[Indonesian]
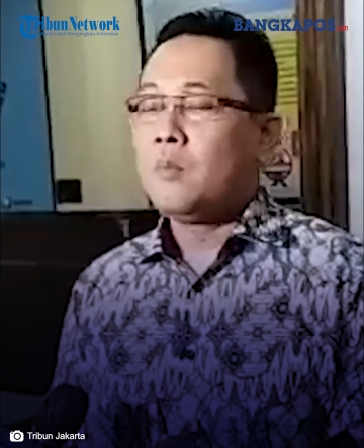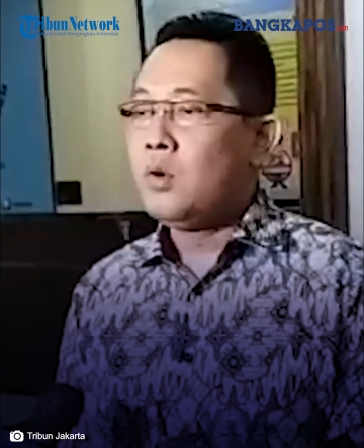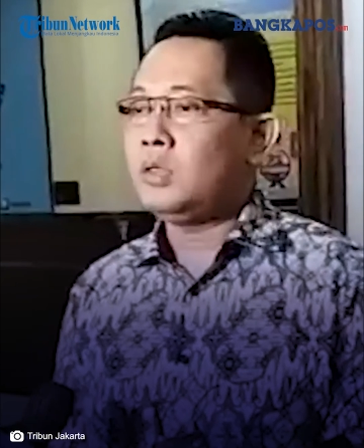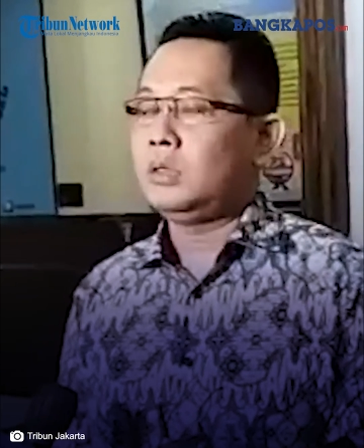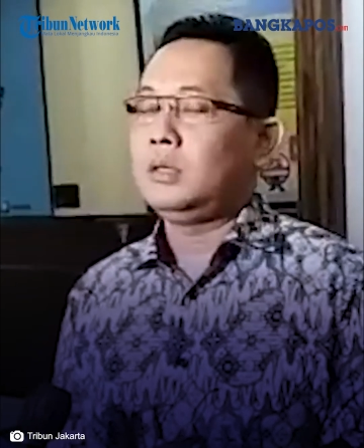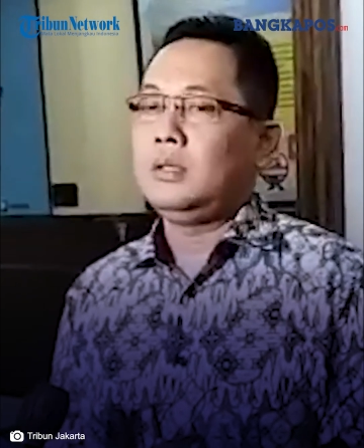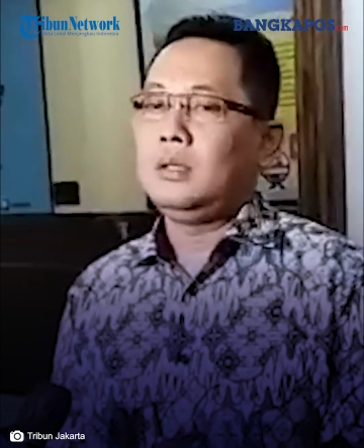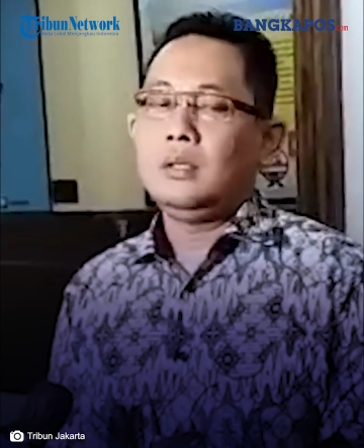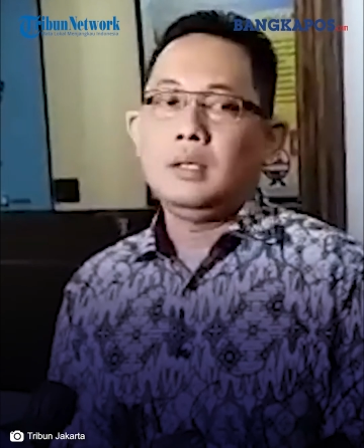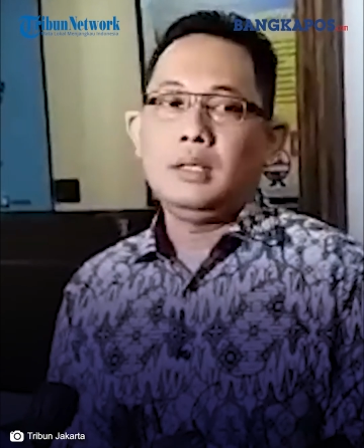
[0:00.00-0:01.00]
Keempat
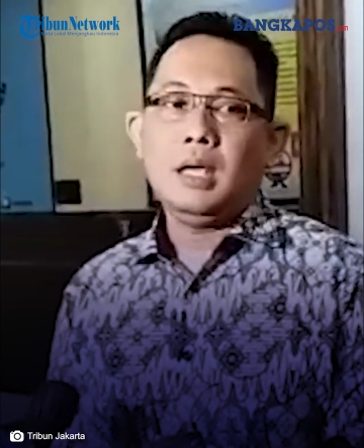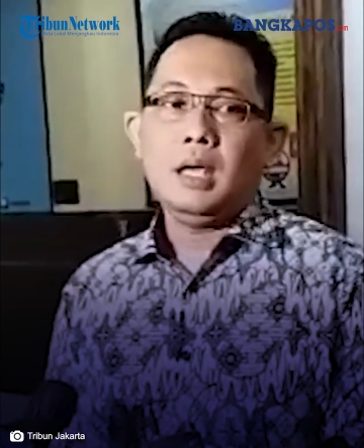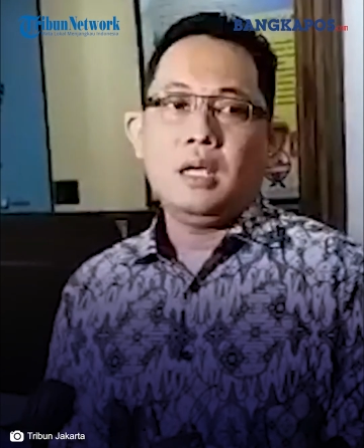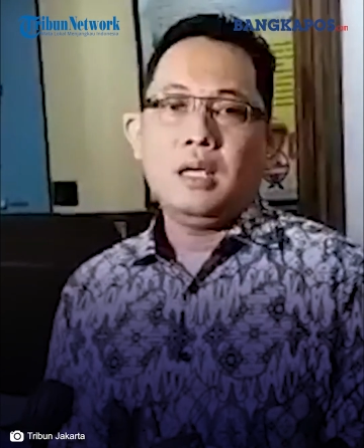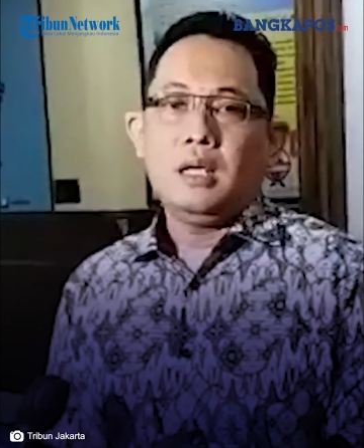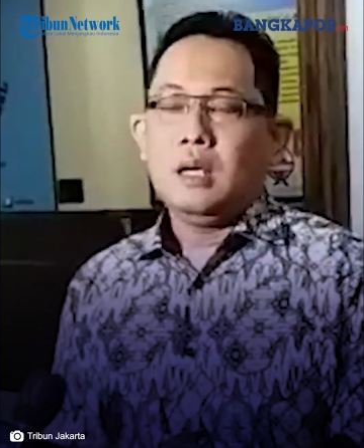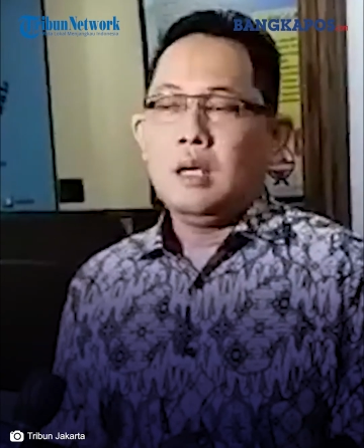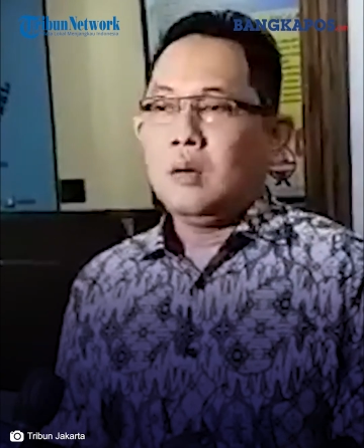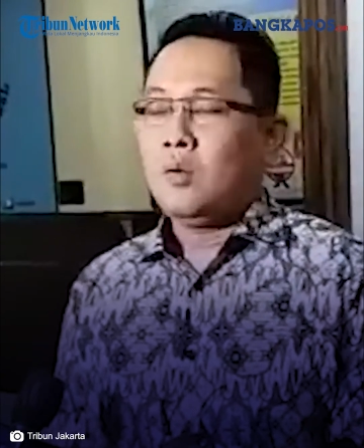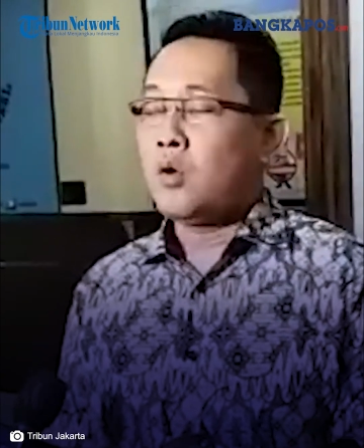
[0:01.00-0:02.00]
anak malang itu
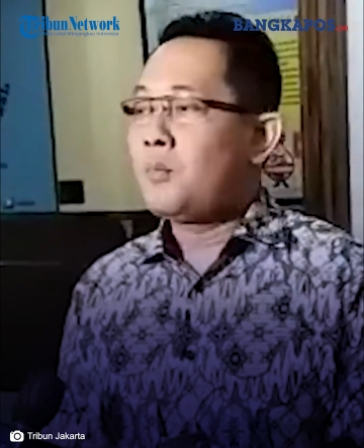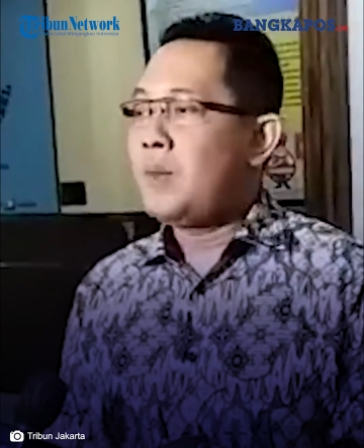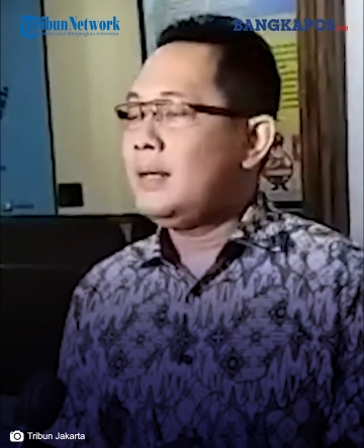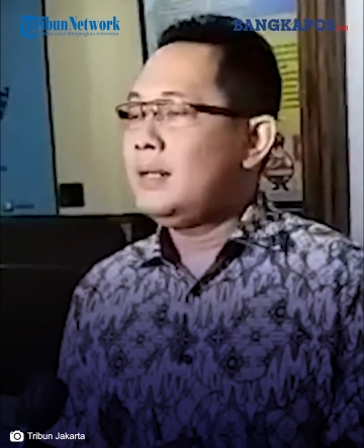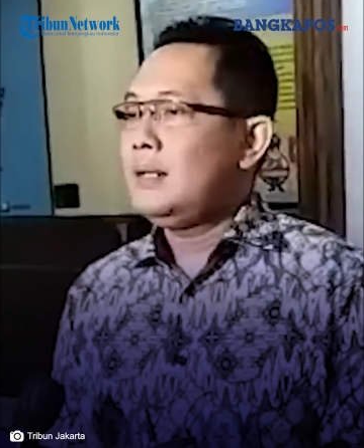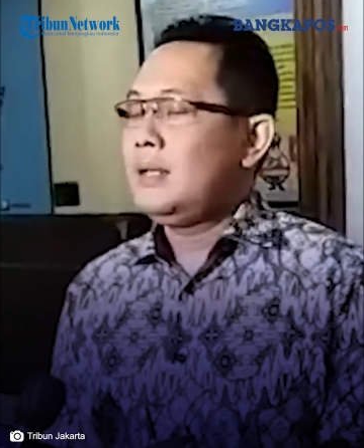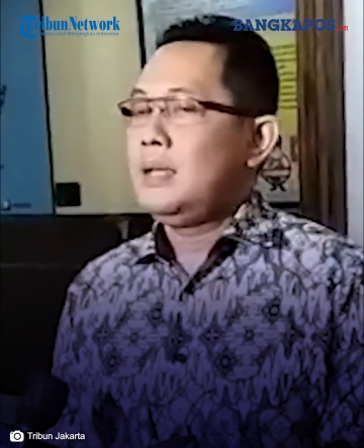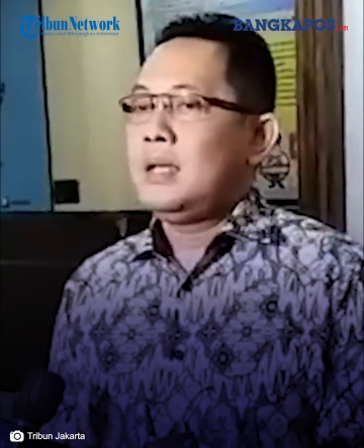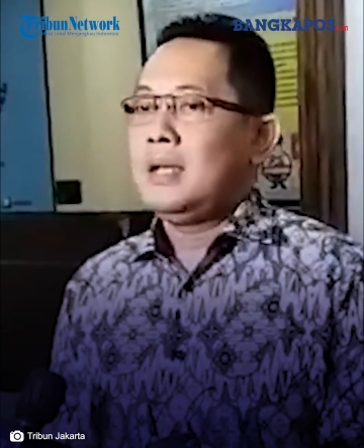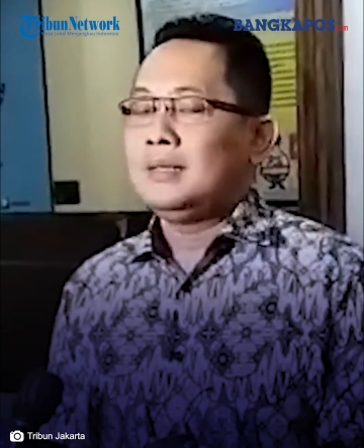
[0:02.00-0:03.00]
berinisial VA,
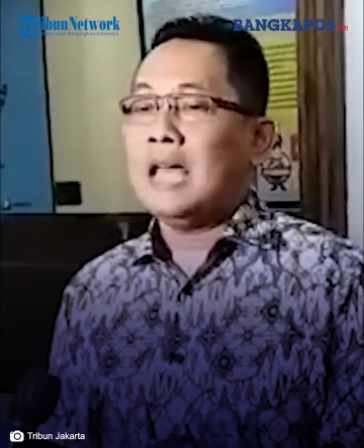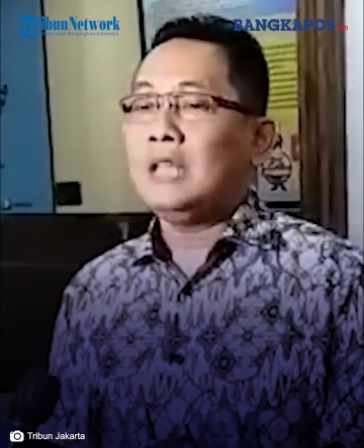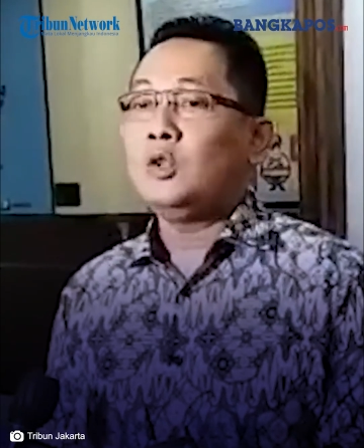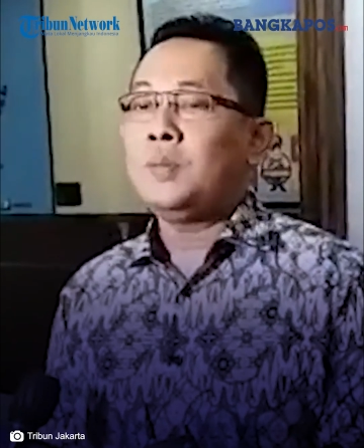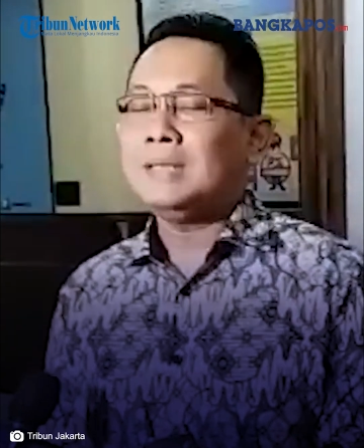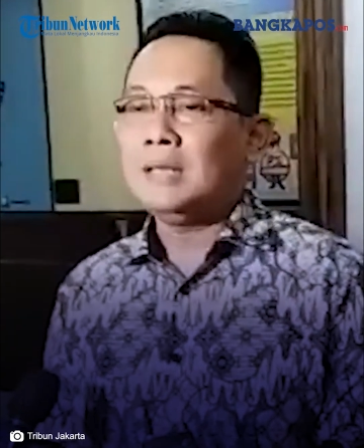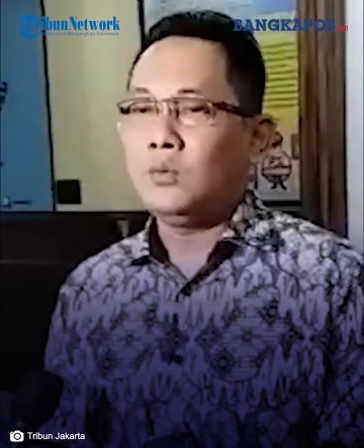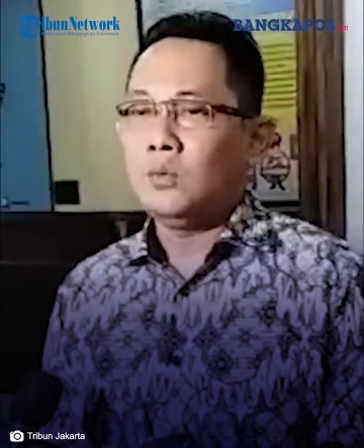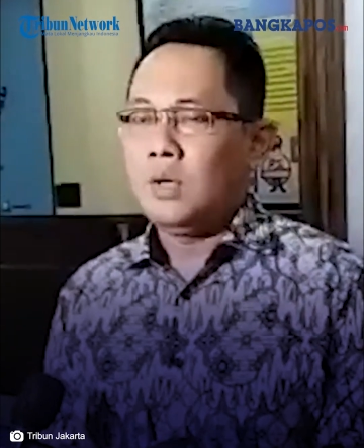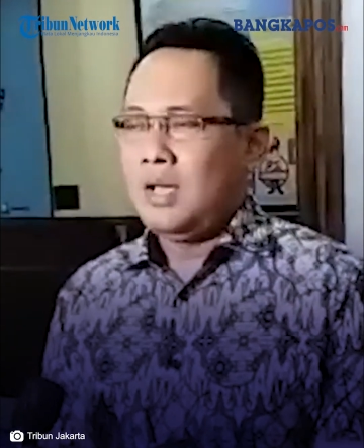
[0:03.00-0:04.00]
6,
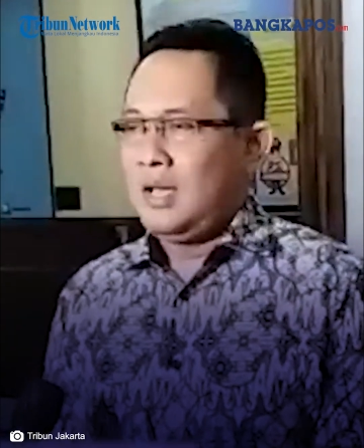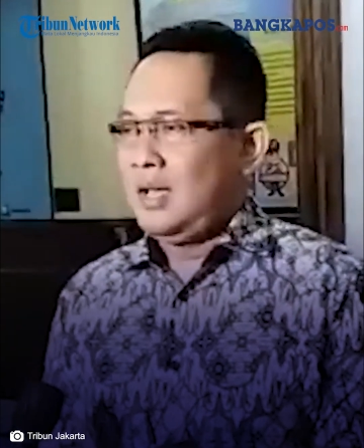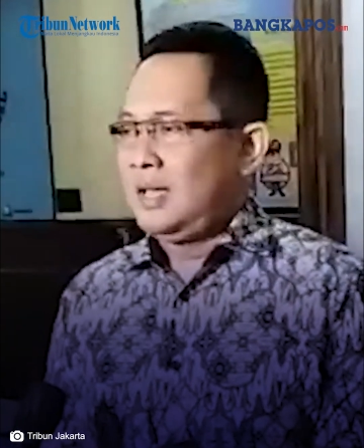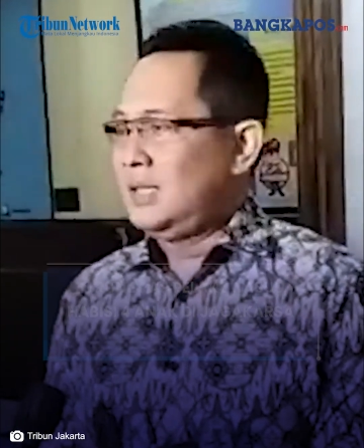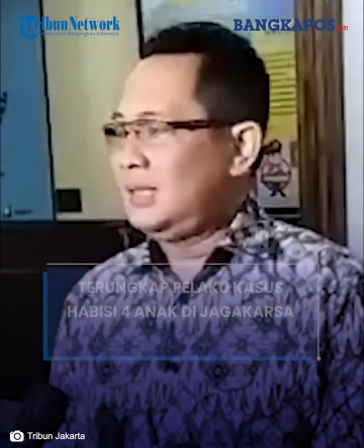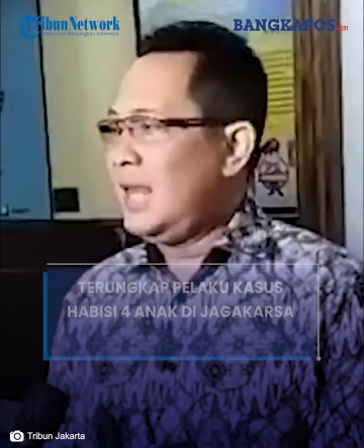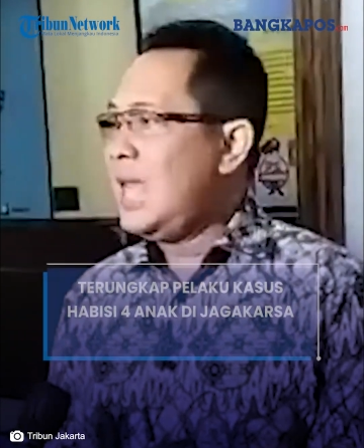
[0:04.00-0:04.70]
S, 4,